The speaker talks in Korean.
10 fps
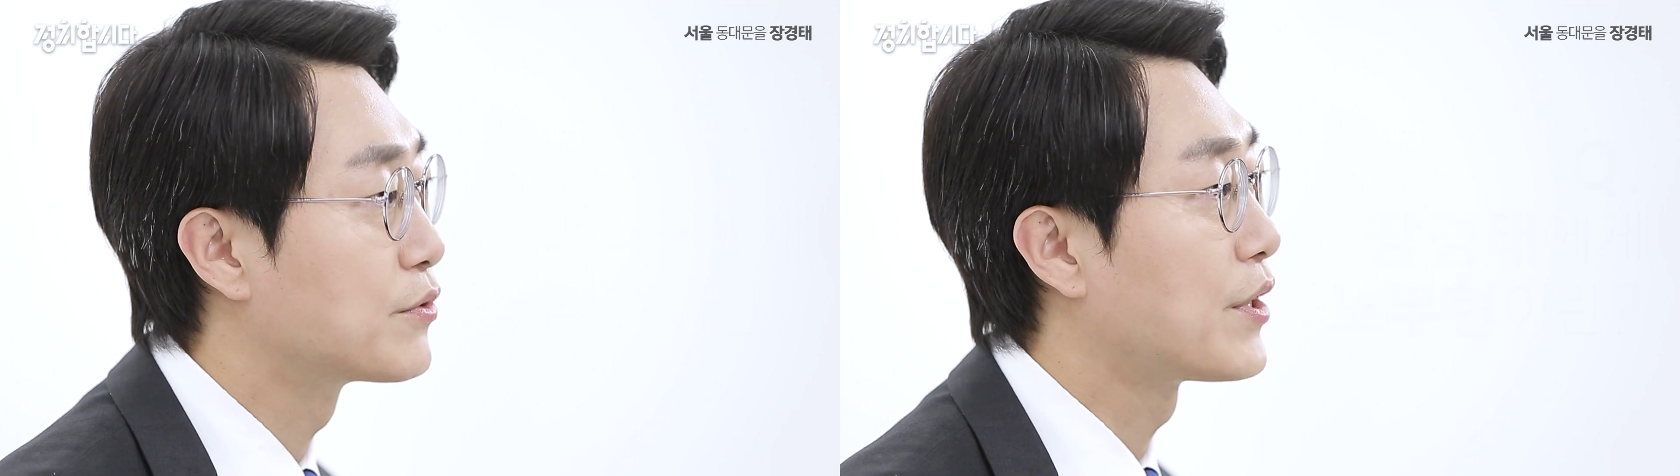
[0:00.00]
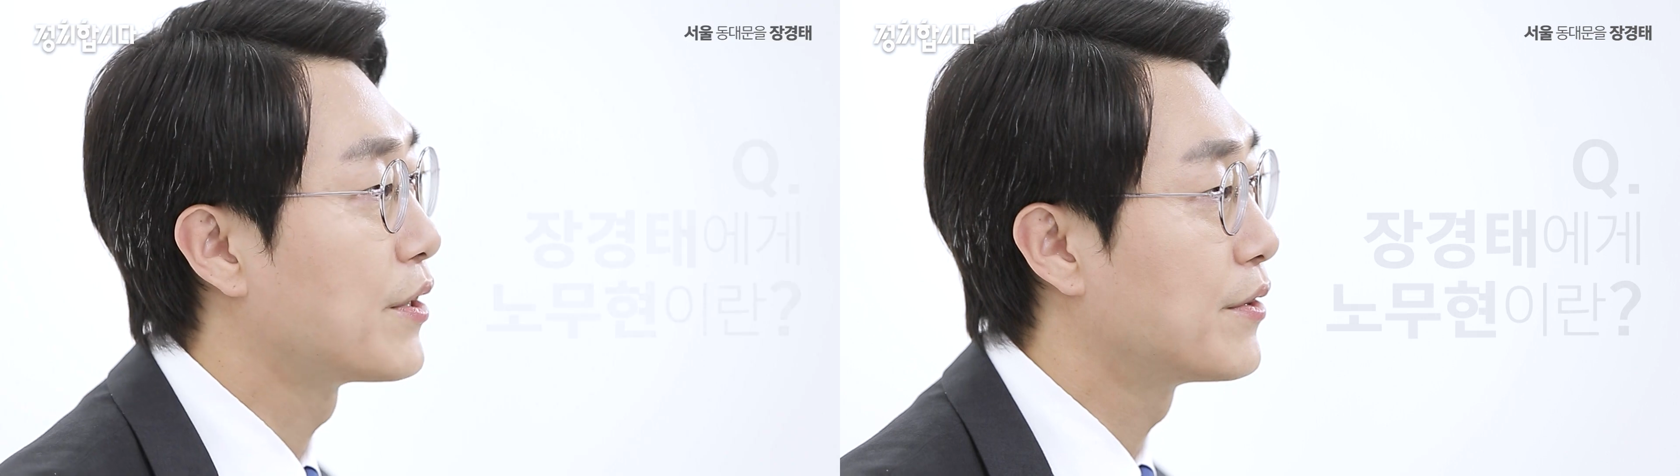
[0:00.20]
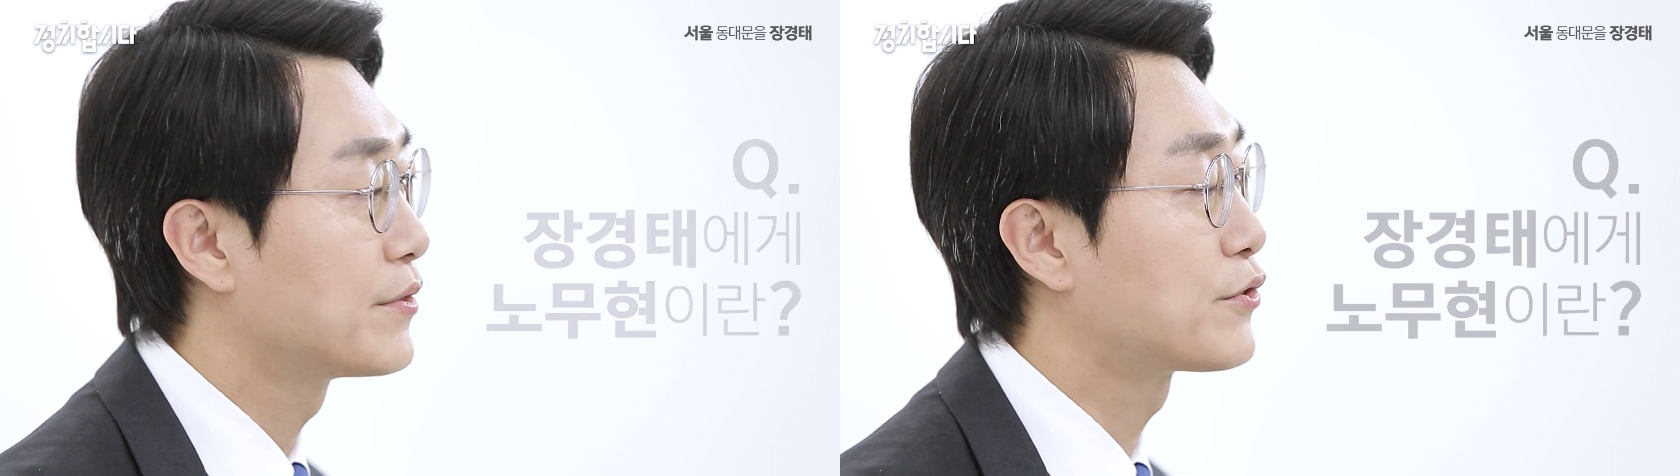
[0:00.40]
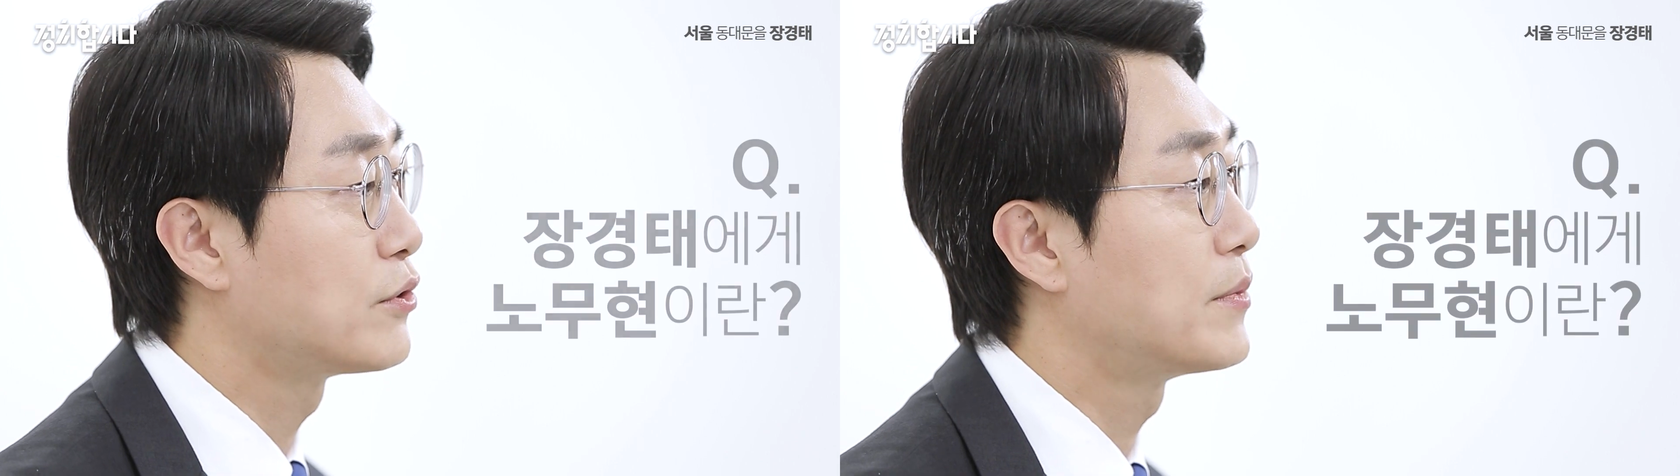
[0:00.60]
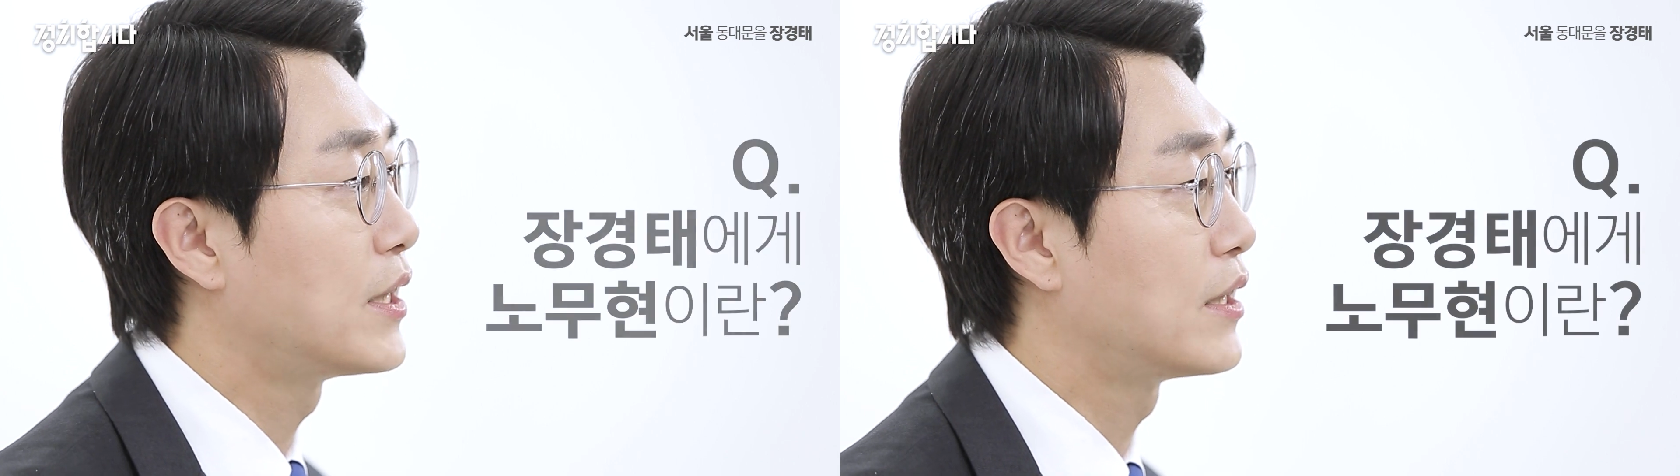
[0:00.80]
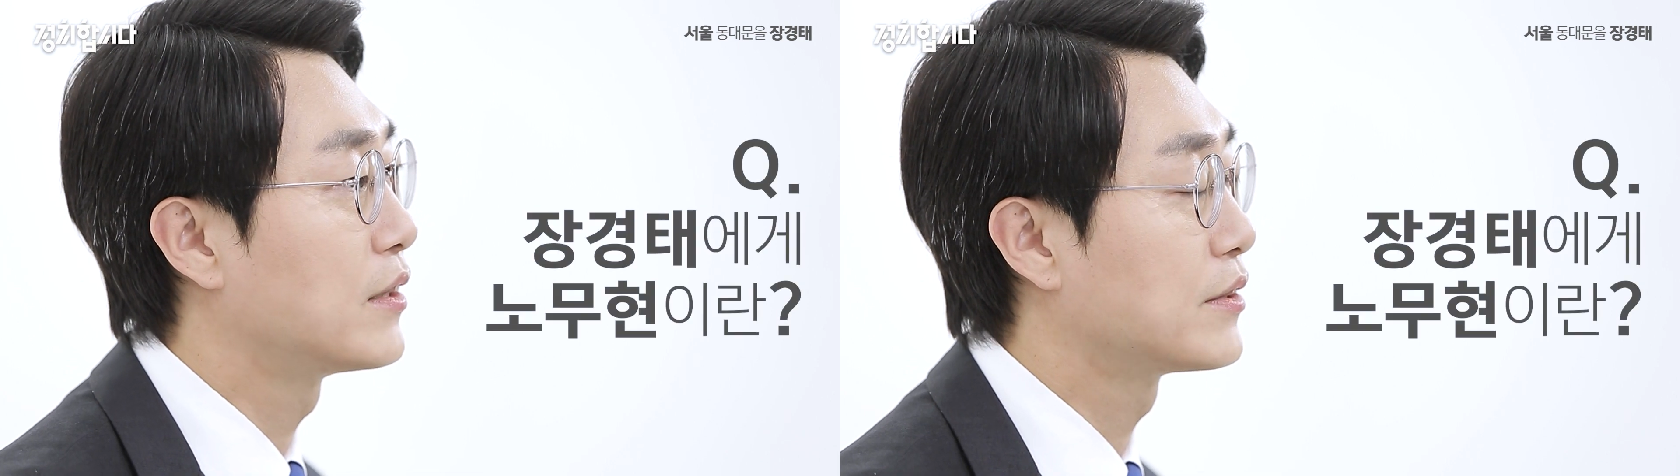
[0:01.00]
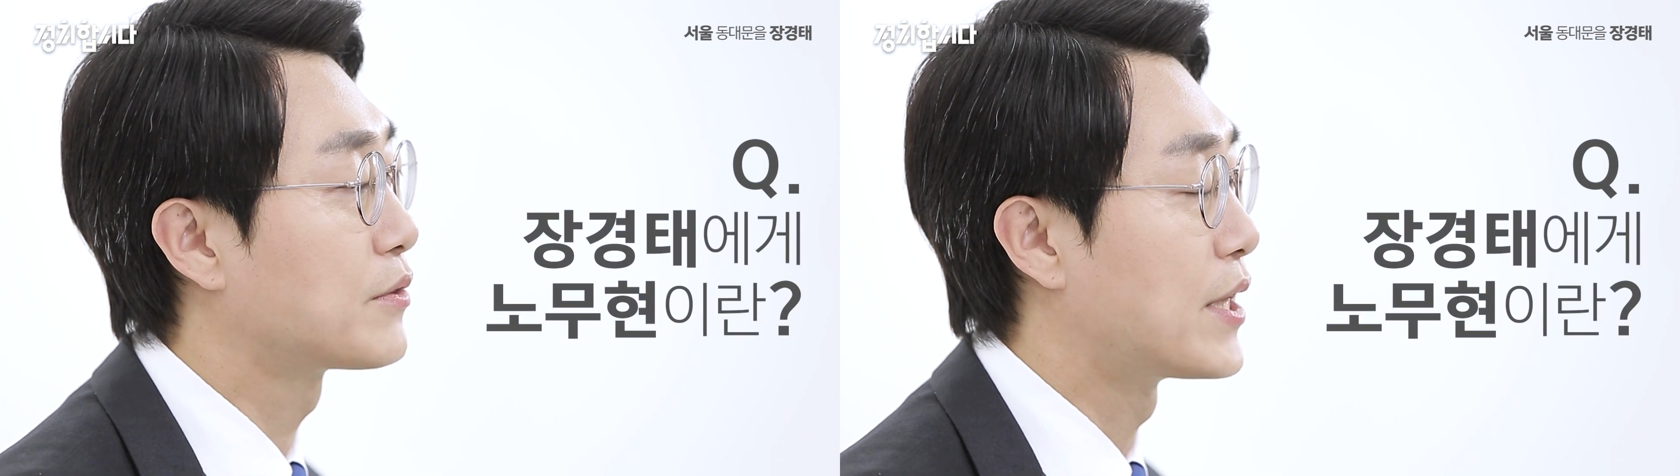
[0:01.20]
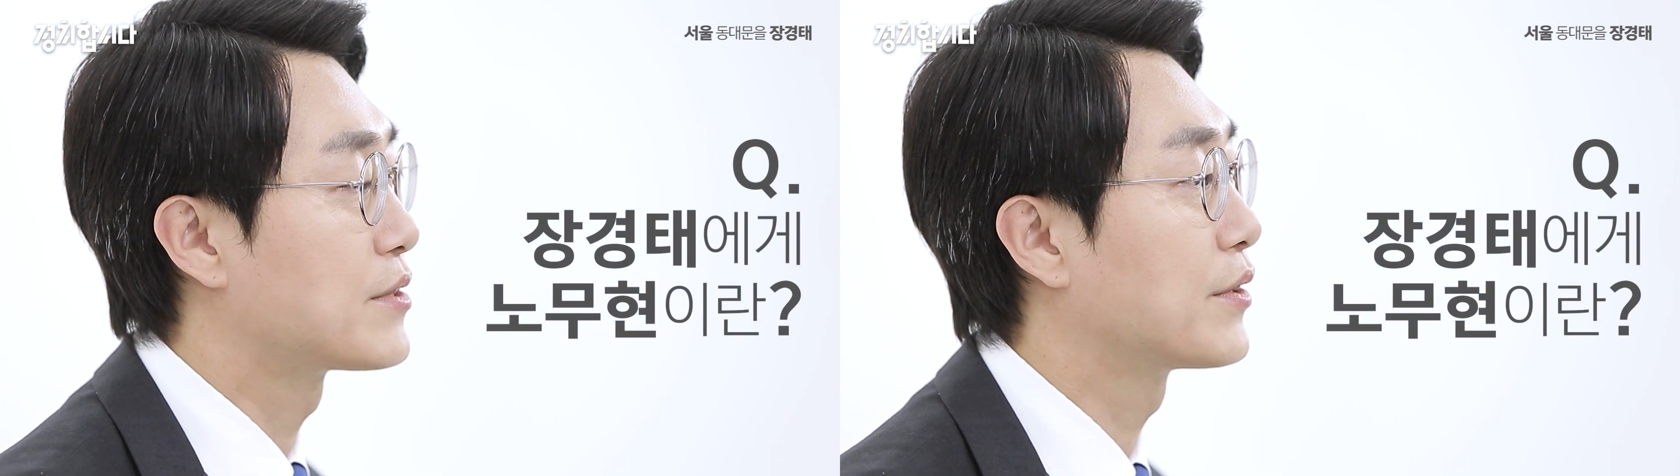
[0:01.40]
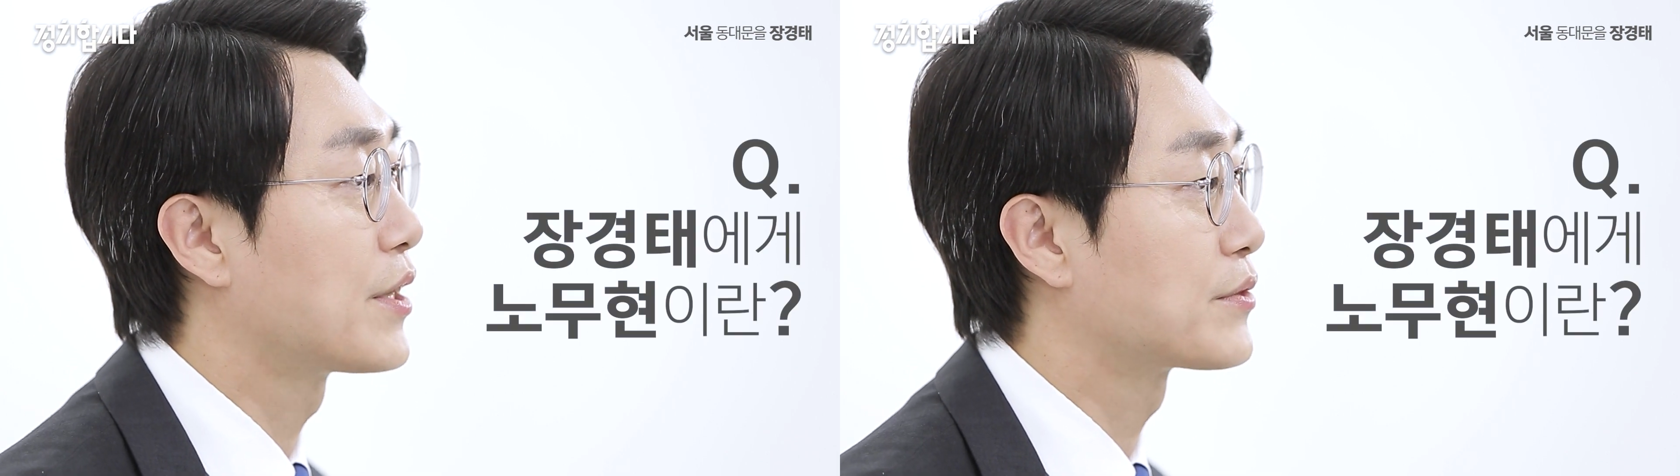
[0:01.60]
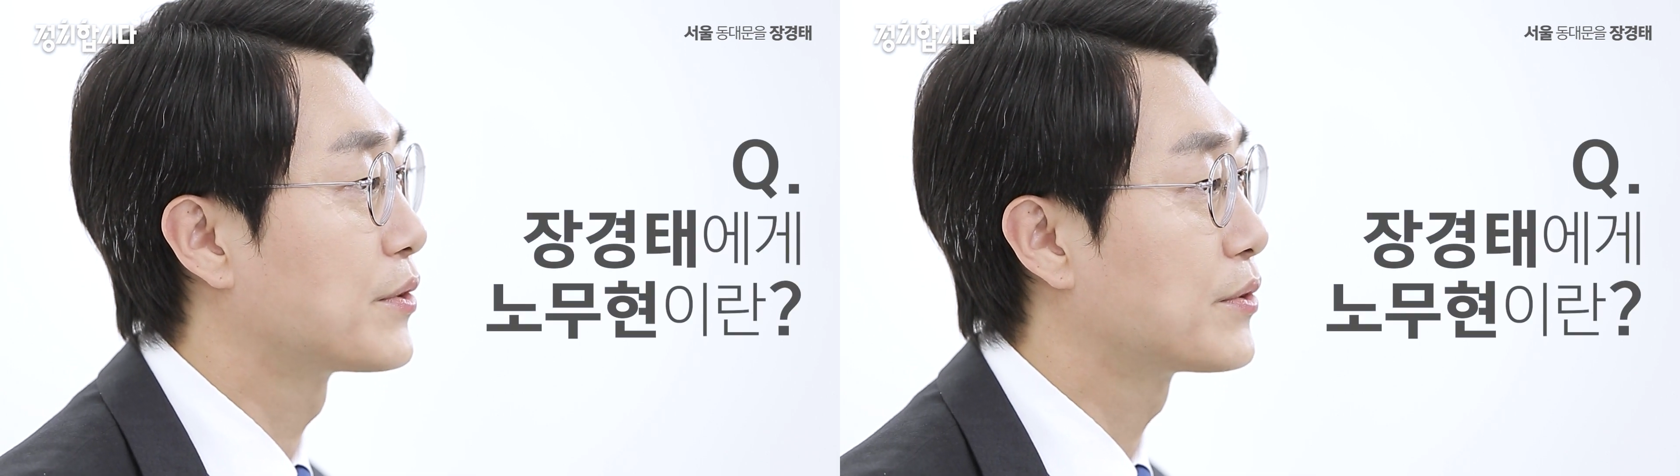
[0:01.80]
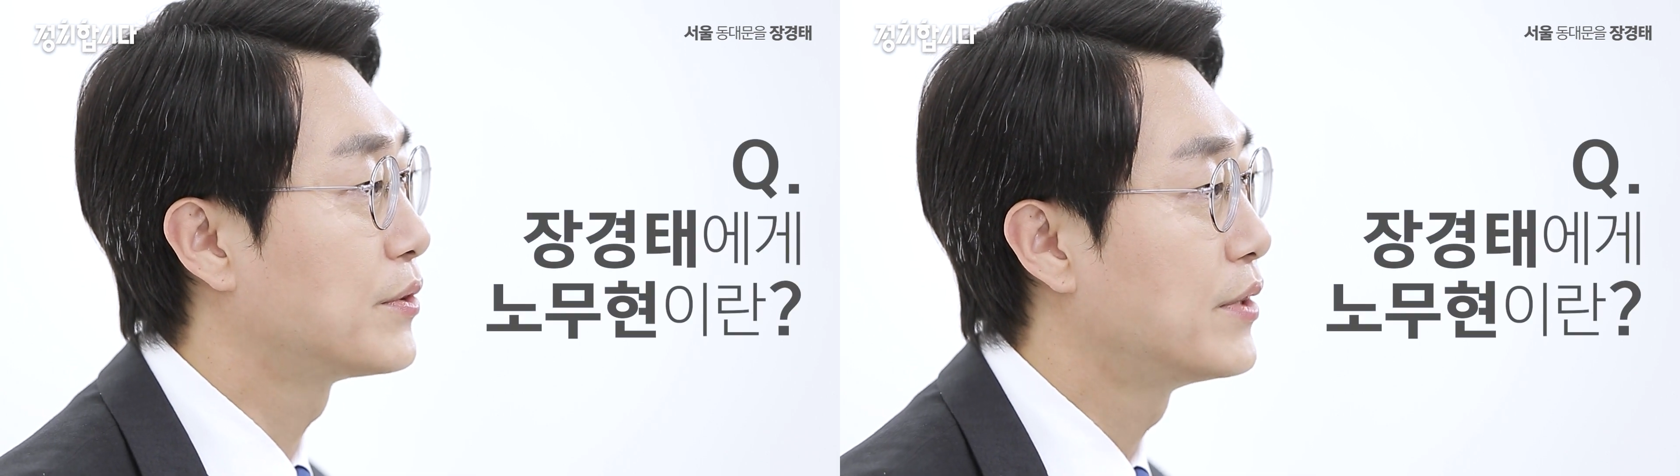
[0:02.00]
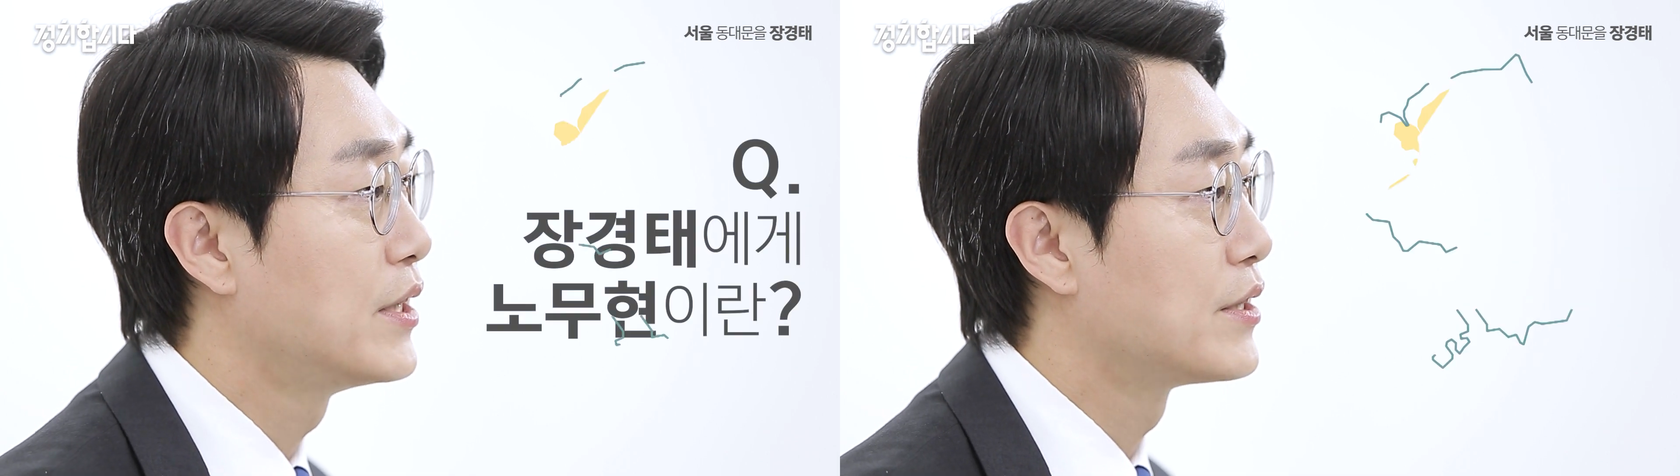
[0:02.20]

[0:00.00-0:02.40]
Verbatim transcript: 국회의원 출마하는 과정에서도